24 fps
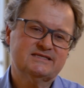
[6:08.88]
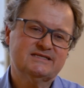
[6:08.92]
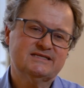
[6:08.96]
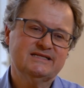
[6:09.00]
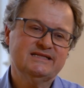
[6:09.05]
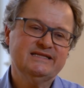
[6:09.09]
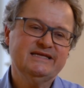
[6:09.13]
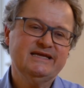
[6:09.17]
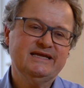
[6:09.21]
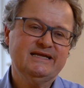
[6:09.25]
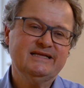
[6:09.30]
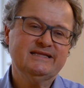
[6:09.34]

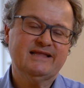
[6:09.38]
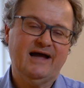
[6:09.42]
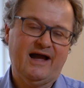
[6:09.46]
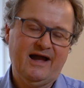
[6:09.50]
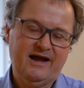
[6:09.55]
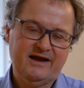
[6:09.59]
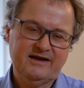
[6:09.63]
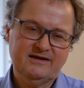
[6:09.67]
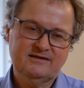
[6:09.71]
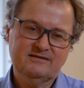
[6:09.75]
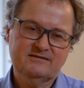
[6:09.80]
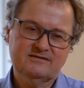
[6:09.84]
liegen
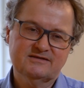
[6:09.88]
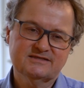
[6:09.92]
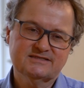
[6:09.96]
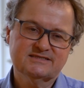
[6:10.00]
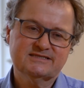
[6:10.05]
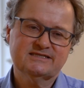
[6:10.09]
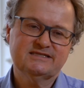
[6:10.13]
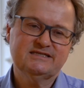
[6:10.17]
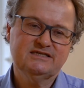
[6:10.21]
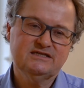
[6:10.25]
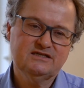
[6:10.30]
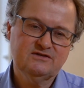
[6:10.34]
darin,
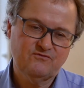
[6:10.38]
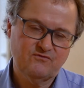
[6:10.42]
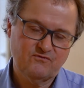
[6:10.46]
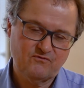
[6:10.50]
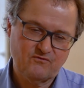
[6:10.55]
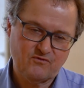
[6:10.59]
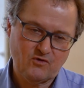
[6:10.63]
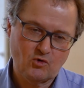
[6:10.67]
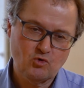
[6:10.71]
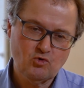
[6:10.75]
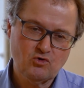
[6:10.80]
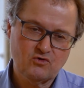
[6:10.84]
dass die
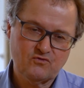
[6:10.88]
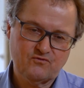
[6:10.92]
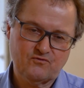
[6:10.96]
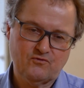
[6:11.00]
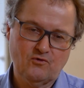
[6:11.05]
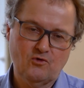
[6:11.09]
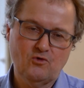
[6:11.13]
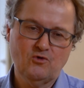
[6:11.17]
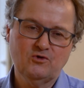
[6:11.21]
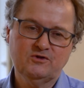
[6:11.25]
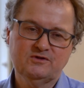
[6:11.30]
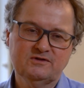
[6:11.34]

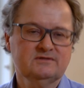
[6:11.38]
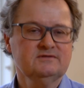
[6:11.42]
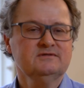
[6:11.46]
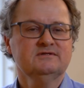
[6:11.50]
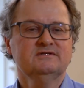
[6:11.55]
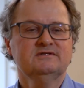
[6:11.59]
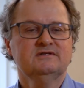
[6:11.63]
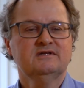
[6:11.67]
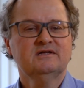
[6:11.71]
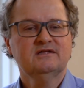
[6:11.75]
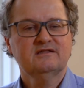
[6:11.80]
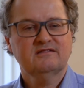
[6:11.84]
Fruchtfolgen
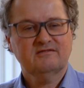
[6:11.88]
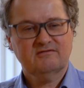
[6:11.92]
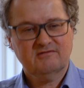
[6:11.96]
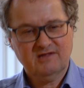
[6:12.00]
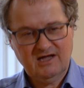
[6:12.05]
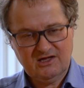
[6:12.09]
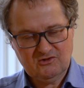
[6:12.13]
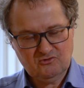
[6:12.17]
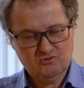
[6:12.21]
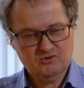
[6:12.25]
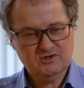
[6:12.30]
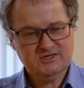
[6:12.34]

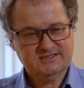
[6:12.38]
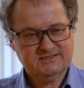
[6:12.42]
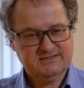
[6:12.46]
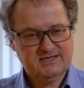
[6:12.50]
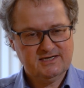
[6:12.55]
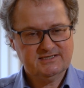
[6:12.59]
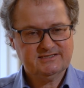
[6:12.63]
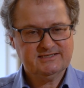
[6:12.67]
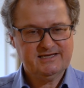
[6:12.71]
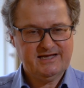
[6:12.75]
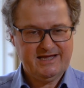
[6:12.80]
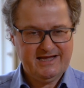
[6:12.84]
dadurch
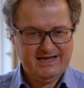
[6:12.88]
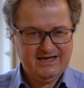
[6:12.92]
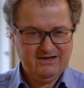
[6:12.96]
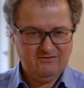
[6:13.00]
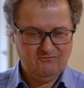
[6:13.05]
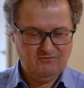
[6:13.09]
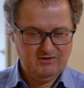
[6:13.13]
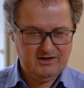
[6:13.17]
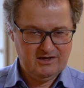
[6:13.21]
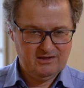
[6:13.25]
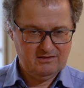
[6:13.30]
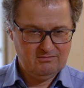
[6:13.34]
sehr, sehr
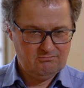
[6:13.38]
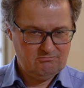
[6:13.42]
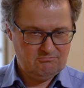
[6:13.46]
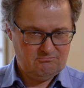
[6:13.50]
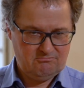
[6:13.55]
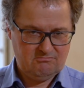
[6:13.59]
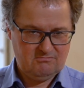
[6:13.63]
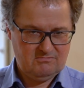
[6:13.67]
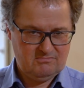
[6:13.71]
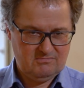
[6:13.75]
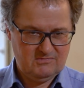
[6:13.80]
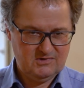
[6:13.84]
eng
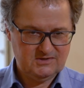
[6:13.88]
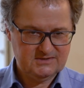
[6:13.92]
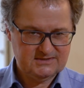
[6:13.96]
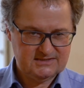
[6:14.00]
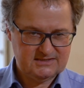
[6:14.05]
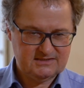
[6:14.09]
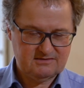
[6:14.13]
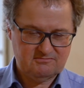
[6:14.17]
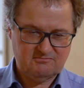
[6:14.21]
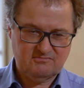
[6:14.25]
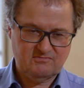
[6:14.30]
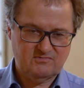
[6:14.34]
werden,
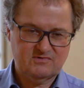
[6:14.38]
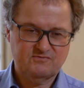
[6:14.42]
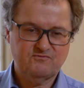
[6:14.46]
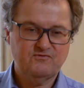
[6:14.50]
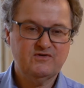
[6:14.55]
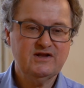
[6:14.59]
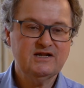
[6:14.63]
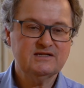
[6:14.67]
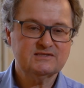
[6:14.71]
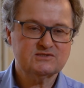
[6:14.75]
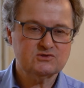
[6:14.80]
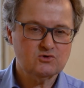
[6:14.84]
dass
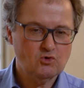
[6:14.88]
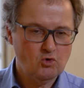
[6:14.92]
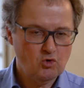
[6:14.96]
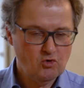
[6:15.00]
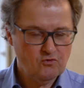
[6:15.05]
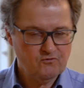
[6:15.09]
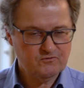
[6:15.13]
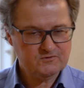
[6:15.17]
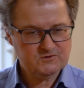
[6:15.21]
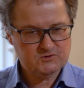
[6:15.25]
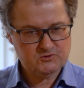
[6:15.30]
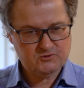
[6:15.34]
viel zu
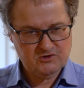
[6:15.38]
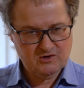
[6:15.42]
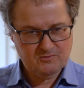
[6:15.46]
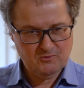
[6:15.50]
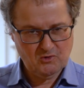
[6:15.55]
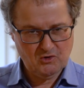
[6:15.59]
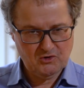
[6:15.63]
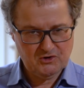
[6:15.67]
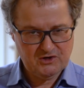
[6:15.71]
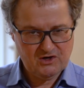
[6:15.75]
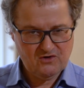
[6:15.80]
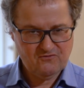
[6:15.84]
oft
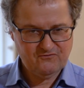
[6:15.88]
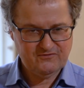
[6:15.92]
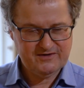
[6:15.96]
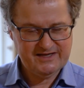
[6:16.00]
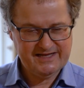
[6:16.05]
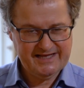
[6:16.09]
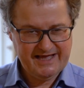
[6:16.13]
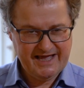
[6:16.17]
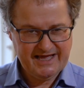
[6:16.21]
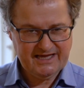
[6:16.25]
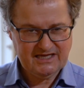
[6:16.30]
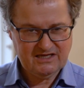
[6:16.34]
Sojabohne auf die
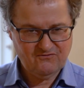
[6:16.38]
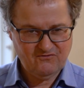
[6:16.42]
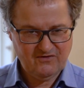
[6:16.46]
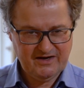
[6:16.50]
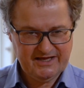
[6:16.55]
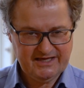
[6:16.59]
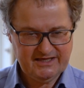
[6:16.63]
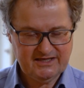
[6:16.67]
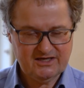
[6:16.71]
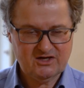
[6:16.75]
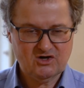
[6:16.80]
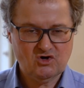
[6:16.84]
gleiche
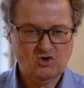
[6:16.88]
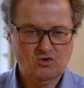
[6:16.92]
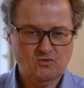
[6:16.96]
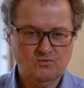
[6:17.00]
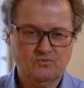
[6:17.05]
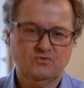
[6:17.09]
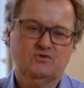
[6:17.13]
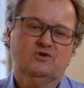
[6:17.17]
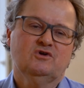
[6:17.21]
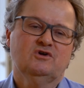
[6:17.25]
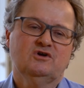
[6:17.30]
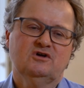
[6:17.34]
Fläche
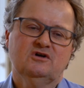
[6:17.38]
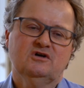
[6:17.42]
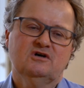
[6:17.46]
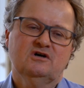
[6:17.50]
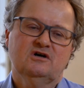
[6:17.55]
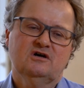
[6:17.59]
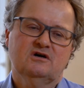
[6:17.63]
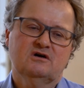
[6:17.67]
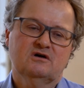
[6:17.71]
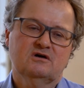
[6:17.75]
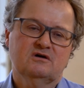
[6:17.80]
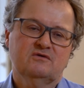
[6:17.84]
kommt
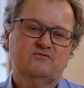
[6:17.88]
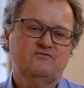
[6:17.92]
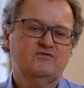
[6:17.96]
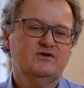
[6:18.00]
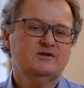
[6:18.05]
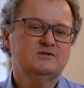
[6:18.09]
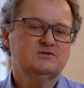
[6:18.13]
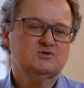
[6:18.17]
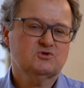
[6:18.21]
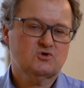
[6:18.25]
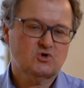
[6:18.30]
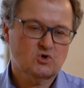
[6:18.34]
äh,
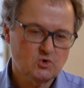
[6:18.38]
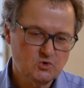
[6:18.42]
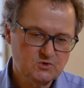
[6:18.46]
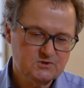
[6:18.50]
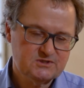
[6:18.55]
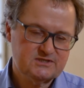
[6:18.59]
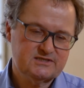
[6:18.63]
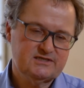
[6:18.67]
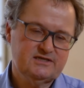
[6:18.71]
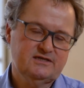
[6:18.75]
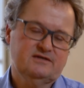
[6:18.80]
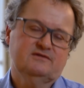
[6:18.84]
viel zu
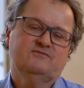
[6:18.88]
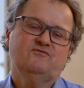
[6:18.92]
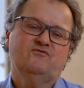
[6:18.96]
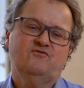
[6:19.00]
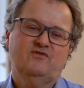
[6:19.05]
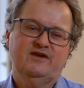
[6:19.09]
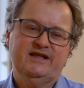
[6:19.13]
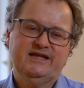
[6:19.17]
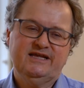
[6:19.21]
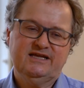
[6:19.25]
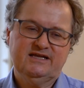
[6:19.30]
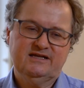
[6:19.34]
große
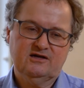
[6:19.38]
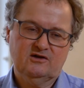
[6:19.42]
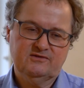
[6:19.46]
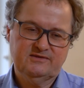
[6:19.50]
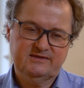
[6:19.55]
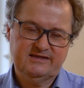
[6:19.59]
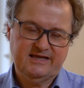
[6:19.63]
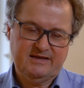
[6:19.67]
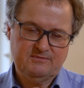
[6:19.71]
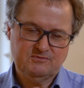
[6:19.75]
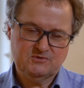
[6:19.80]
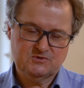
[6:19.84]
Flächen
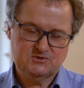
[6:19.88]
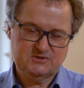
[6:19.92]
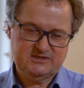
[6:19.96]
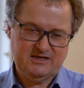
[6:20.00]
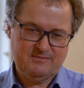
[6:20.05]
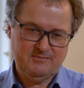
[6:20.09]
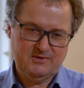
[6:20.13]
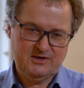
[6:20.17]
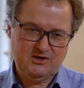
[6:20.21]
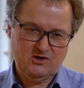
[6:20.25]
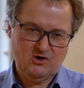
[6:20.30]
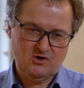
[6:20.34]
in dem
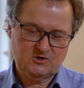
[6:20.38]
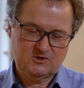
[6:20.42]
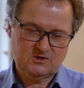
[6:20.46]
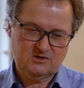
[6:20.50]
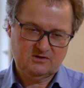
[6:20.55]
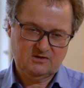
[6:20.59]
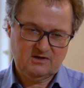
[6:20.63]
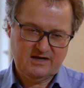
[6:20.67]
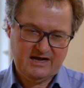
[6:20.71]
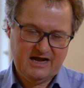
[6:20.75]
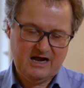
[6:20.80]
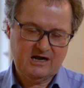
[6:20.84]

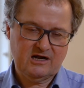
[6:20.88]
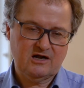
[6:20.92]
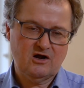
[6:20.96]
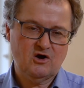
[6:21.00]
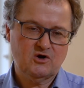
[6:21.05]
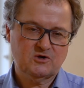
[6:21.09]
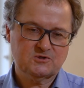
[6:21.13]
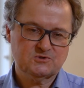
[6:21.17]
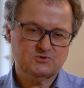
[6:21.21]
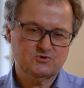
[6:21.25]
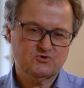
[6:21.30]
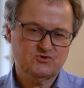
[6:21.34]
Zusammenhang
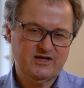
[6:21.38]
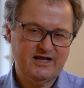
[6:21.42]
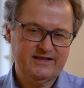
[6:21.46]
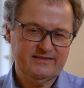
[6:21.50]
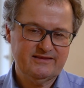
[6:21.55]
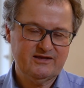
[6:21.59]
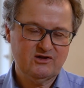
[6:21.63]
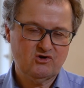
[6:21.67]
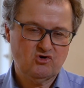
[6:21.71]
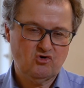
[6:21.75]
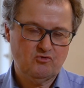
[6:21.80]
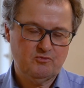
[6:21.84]
auch
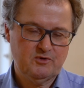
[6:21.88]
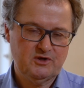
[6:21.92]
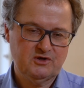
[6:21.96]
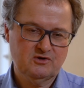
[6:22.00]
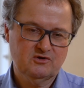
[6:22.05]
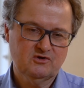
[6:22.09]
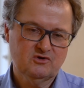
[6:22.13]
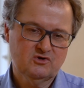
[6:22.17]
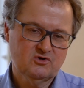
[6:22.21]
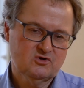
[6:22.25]
zustande kommen